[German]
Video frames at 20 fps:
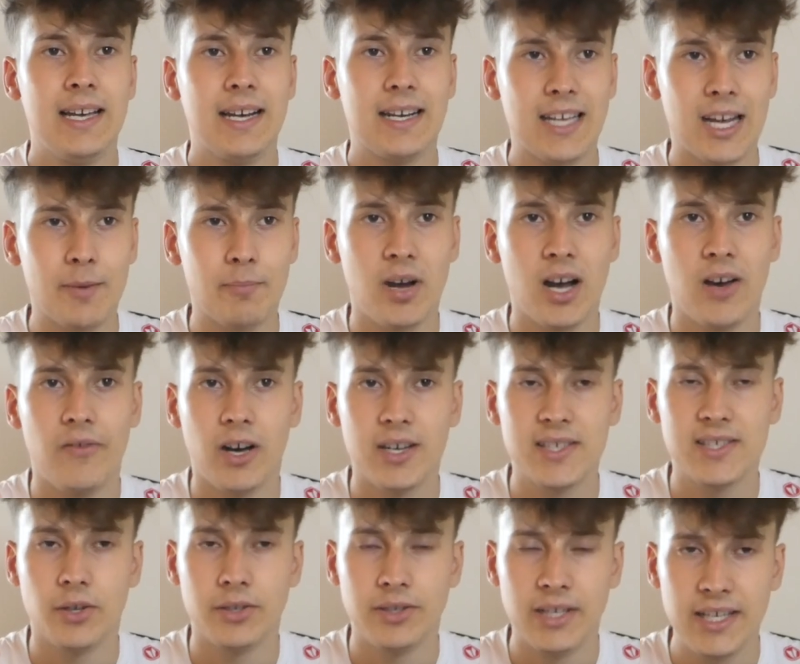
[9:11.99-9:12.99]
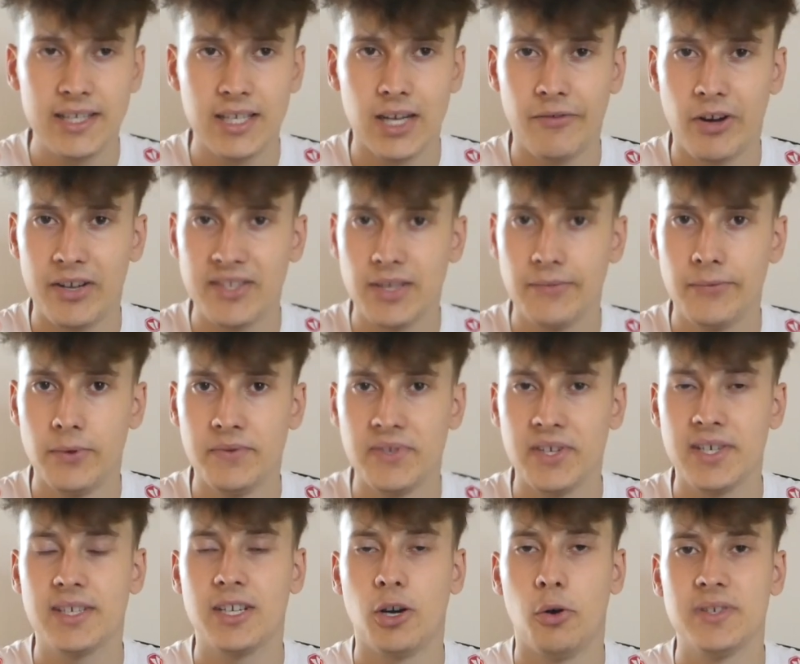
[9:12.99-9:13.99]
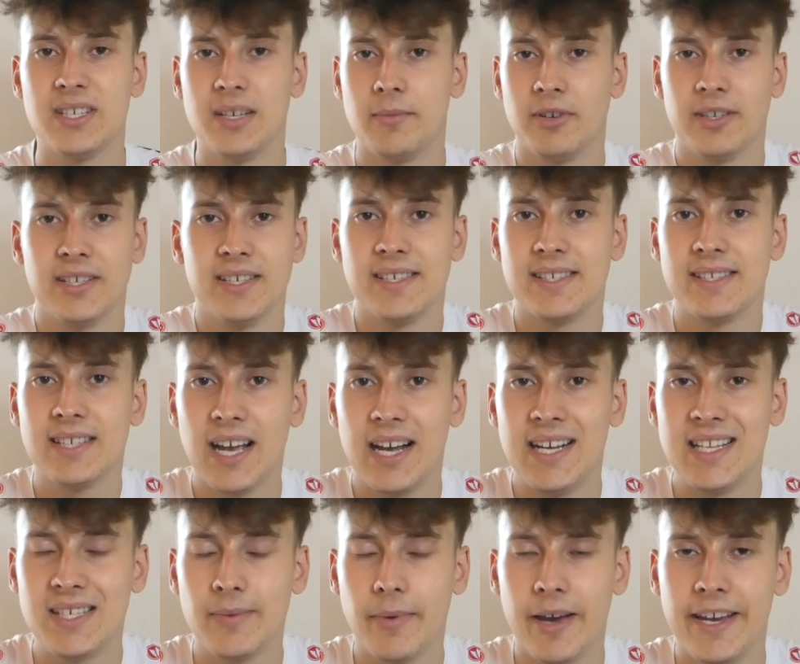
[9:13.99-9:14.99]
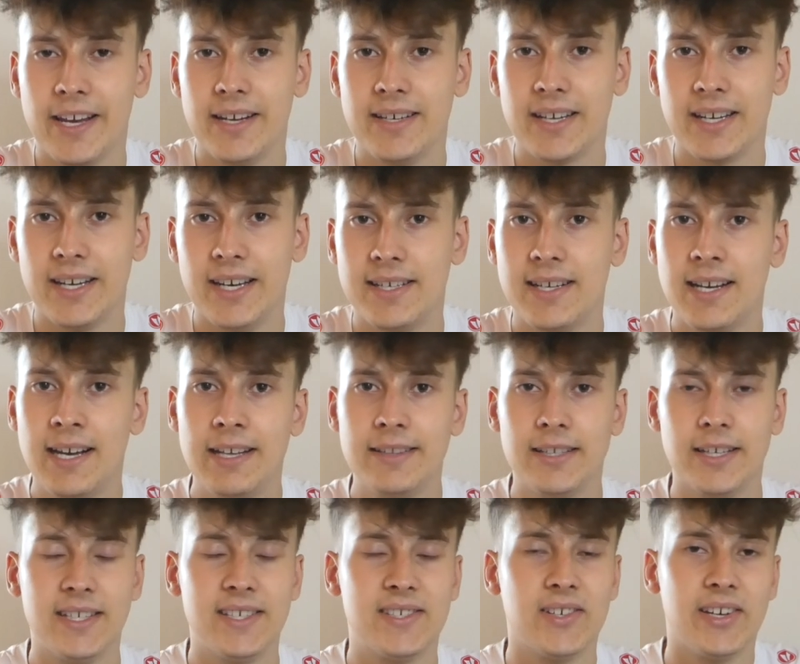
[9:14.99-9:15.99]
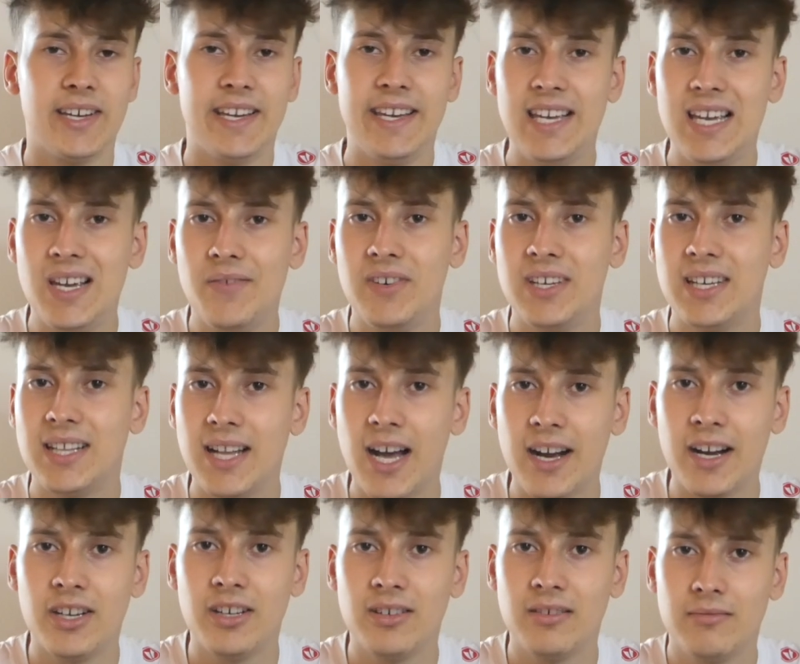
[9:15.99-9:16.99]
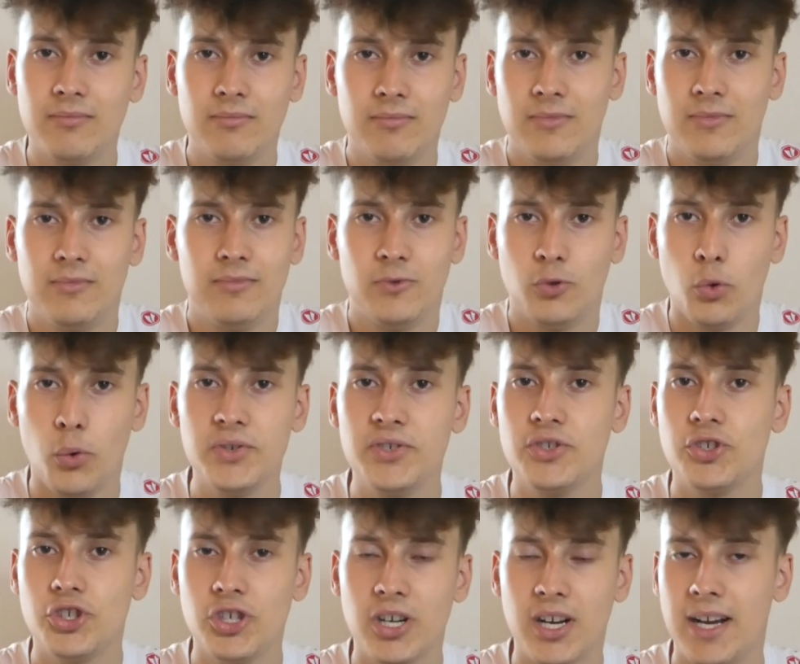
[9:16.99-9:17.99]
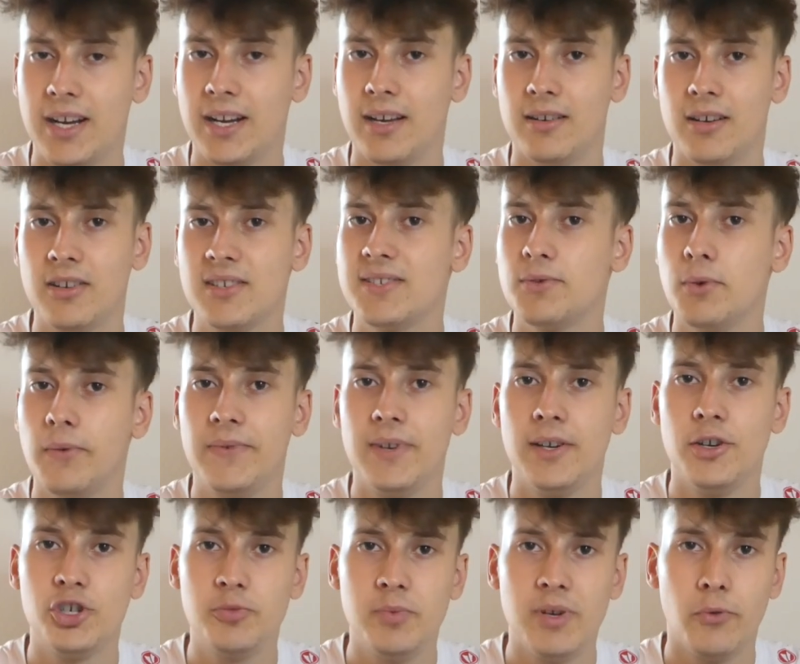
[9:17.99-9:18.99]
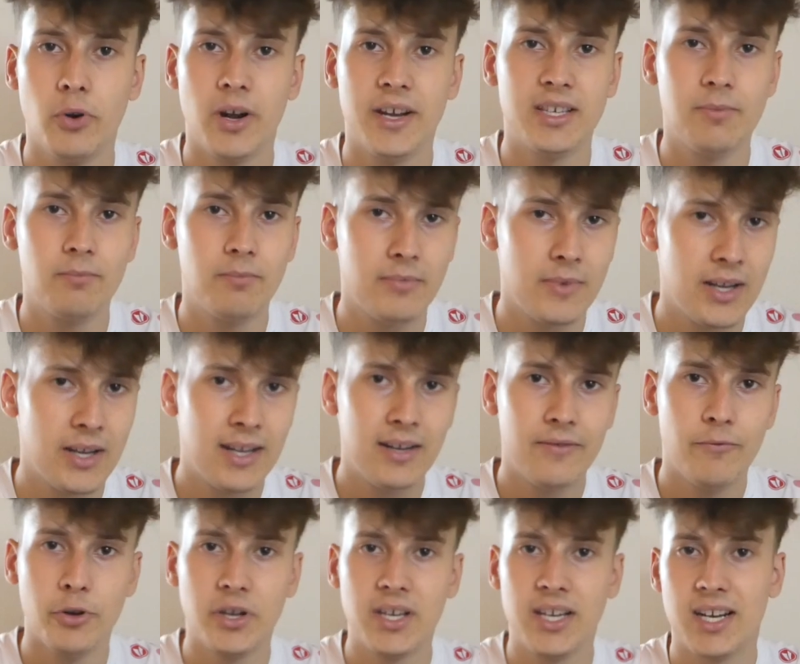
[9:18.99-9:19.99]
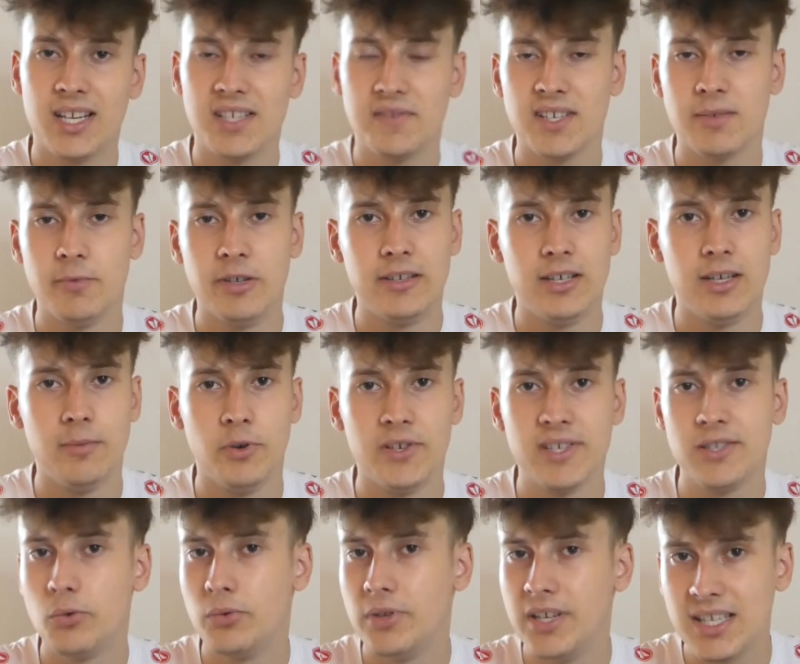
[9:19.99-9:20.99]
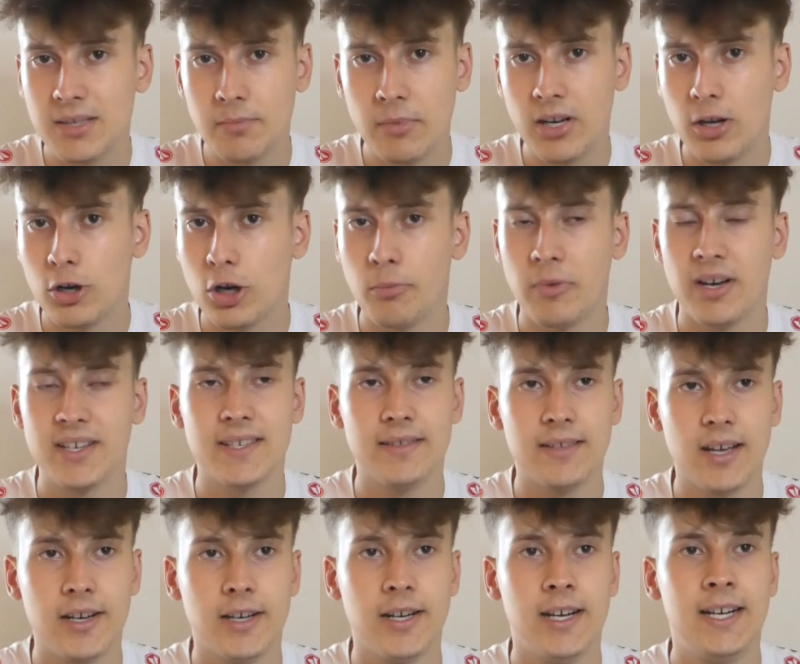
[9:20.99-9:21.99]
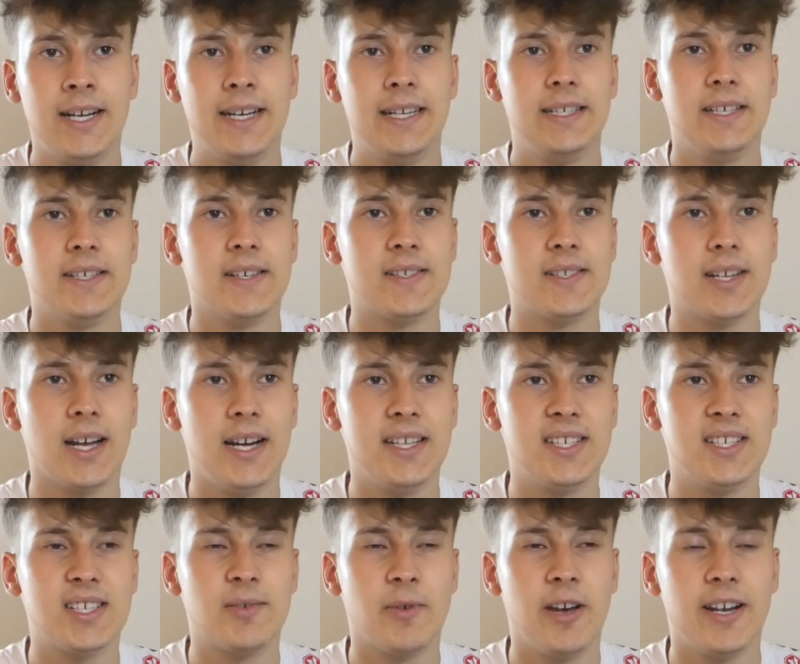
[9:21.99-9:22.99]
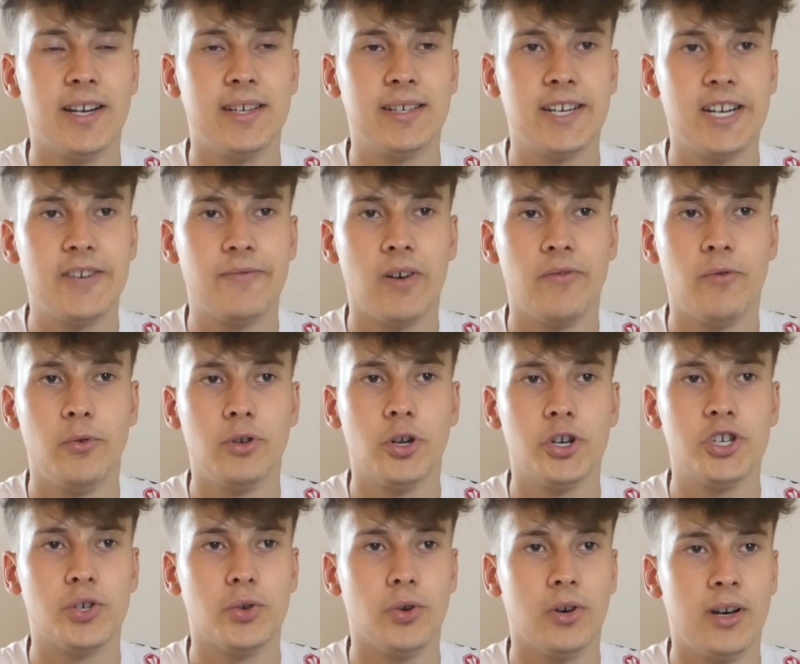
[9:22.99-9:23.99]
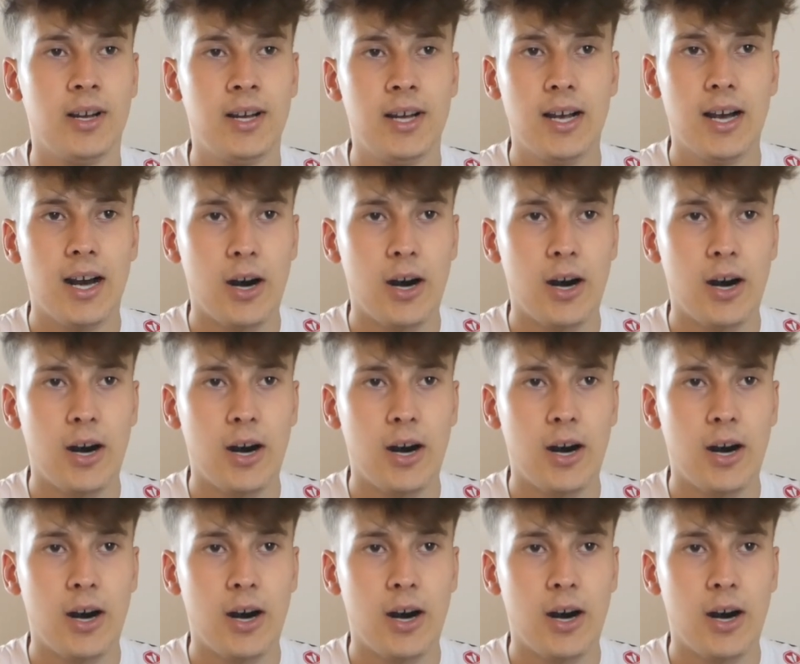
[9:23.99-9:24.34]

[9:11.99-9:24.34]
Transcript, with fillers: Gladbach war es noch nicht, da waren es noch 25.000, aber dieses 3-2 gedreht nach dieser ewig langen Durststrecke. Ne? So viele Spiele, wo du eigentlich wirklich hättest was mitnehmen müssen, du nichts mitgenommen hast und dann dieses 3-2 gedreht war wunderschön.